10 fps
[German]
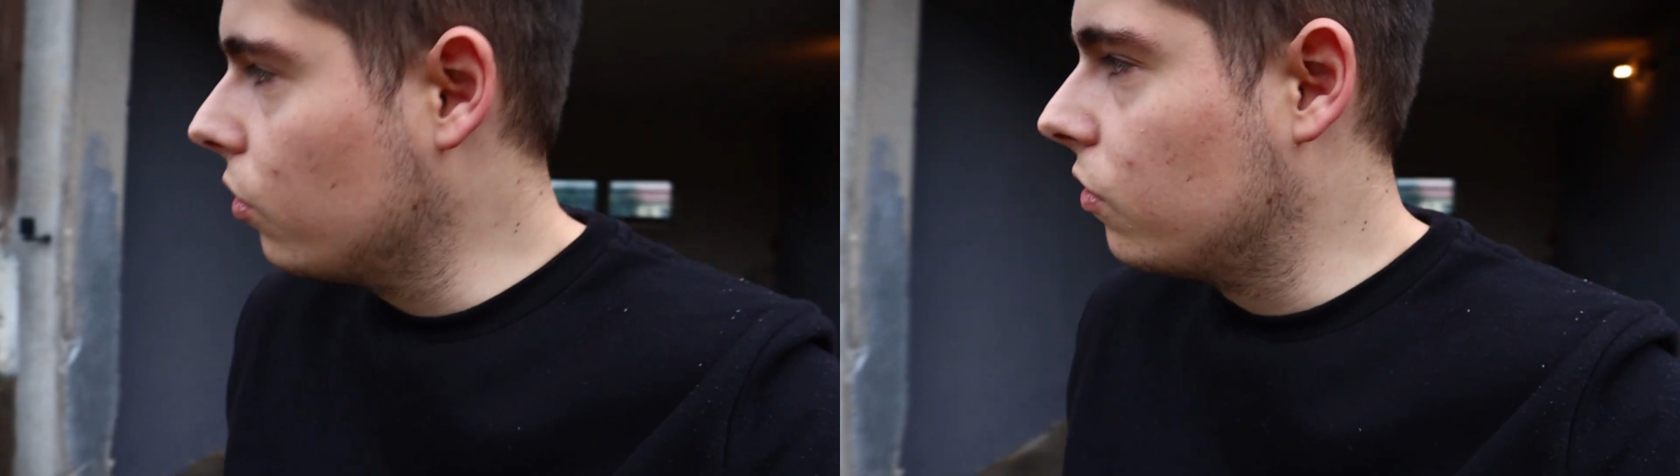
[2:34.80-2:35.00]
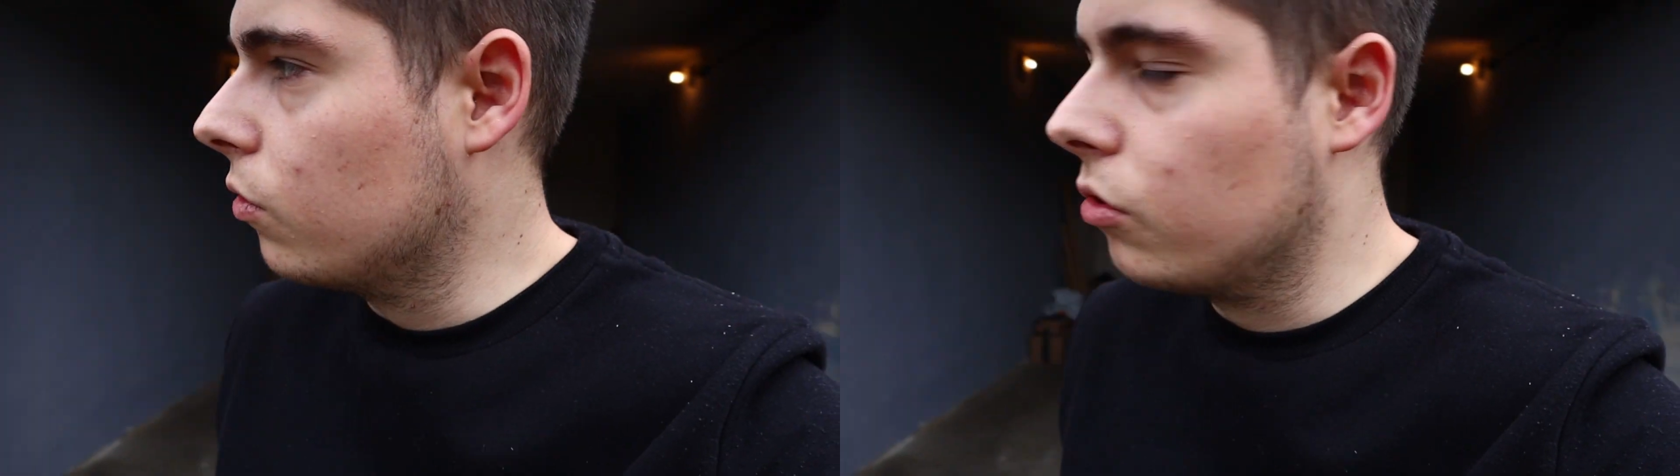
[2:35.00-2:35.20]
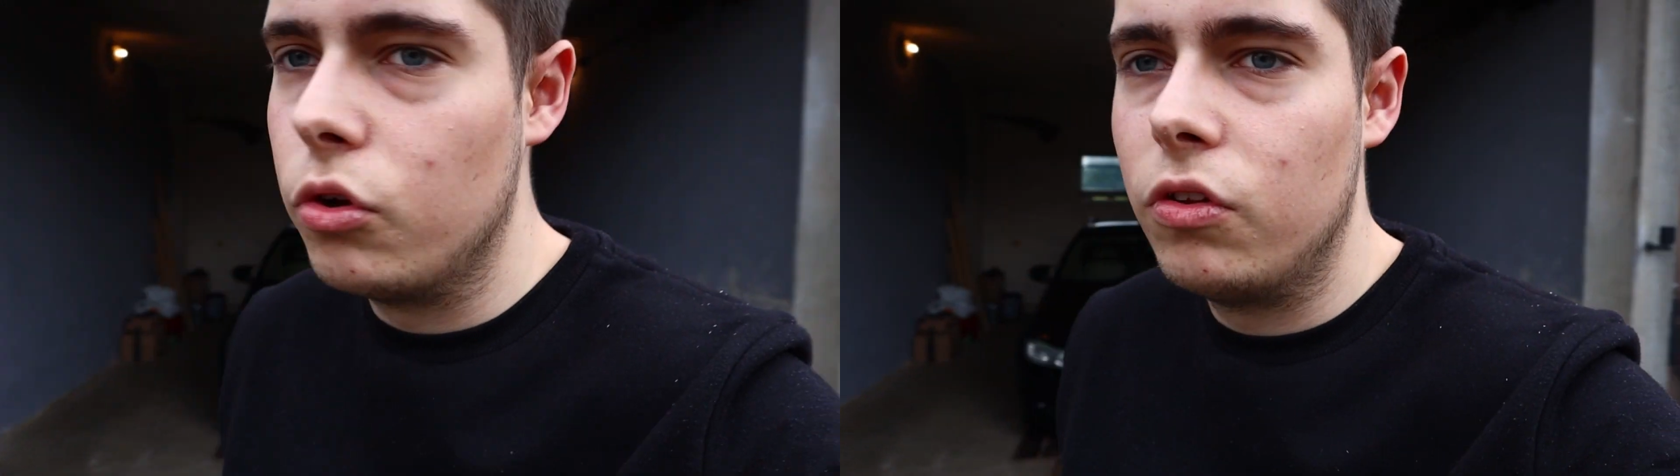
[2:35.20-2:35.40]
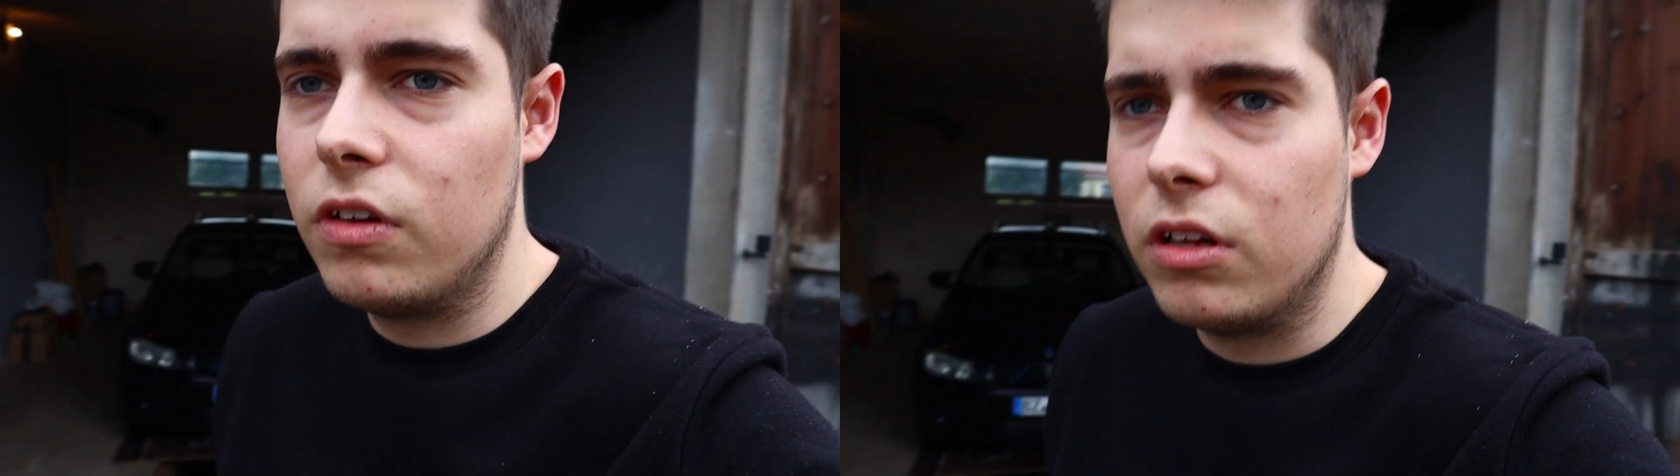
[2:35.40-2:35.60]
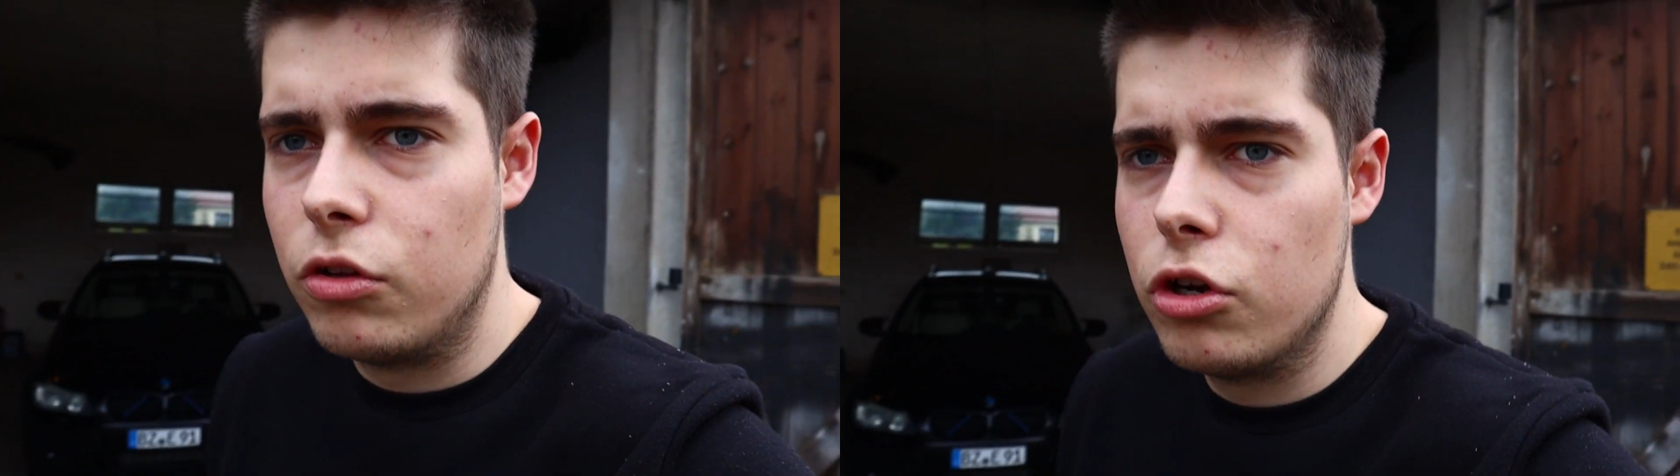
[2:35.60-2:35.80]
irgend so einen
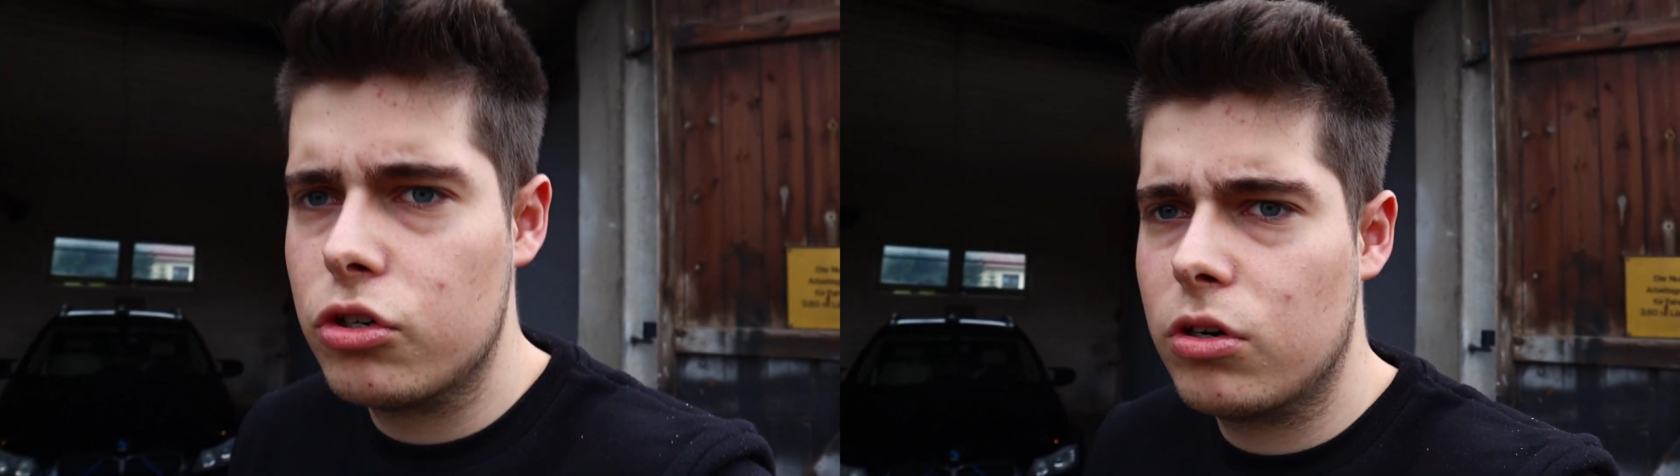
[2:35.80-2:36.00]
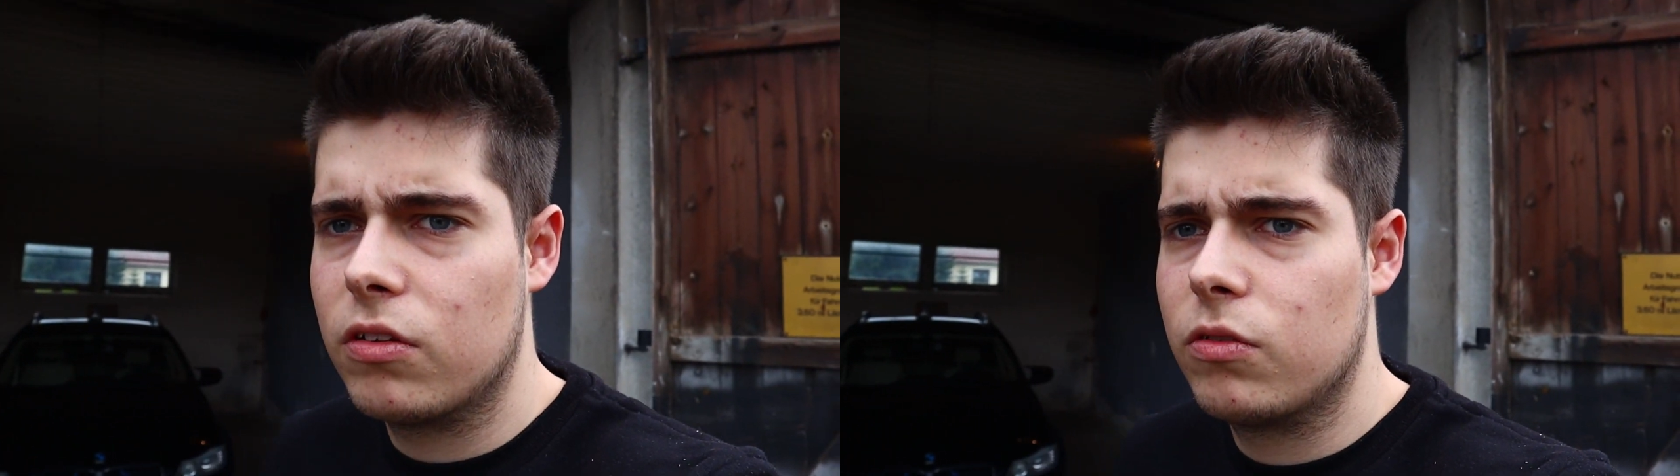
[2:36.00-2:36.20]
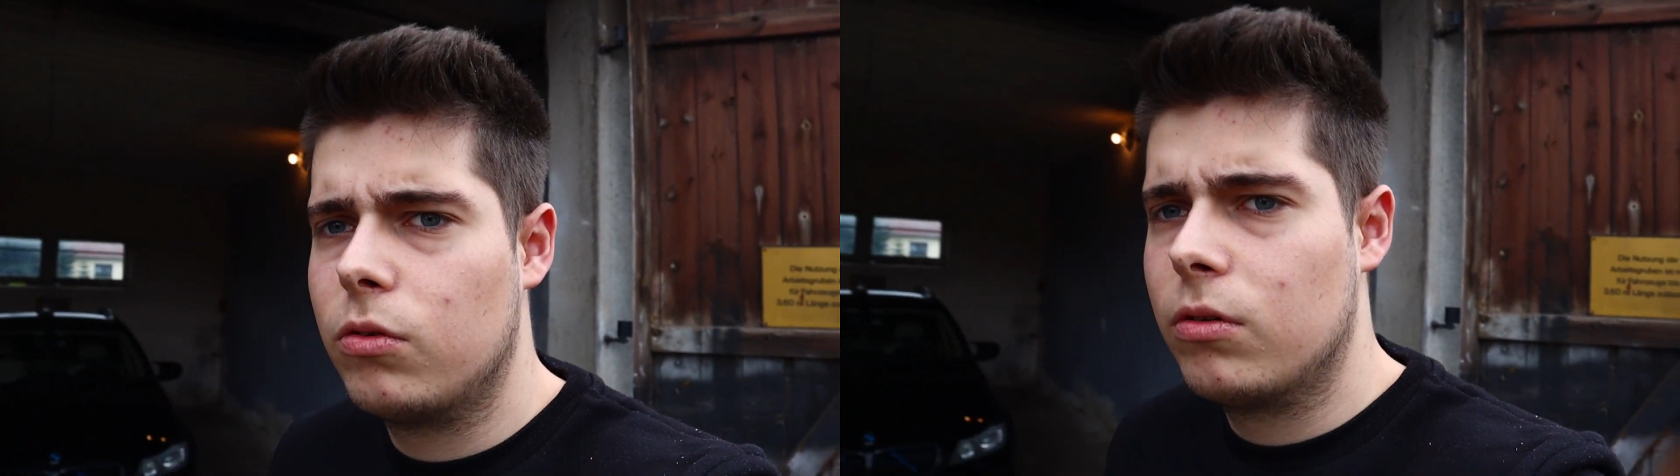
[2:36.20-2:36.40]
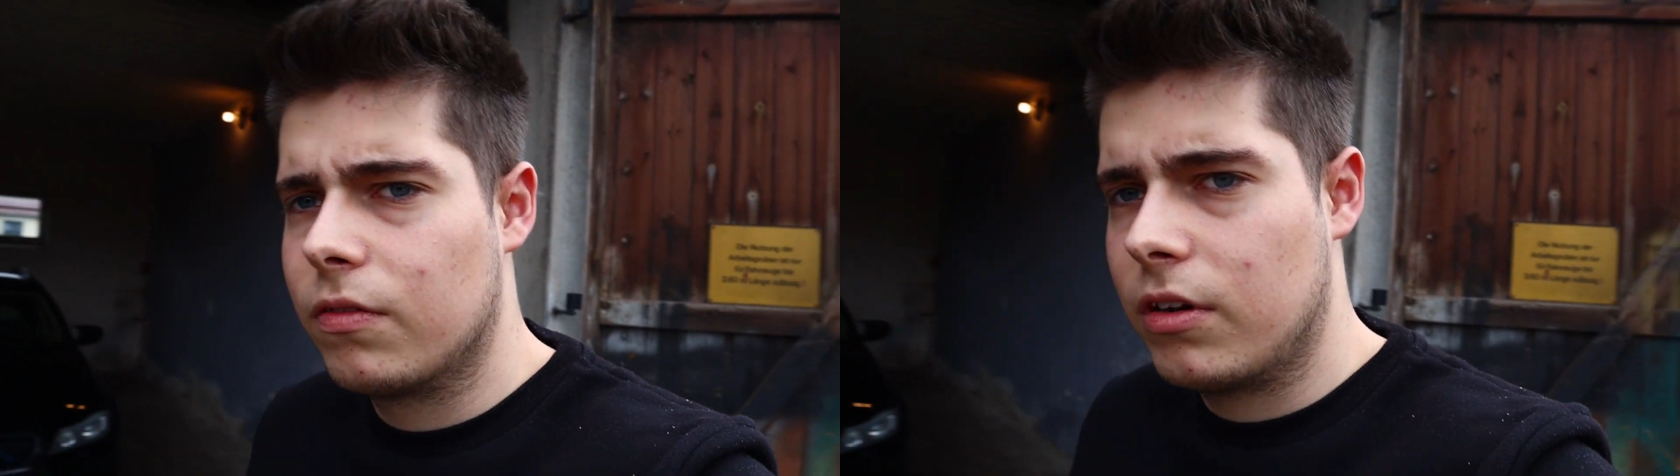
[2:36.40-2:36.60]
günstigen Tisch oder so,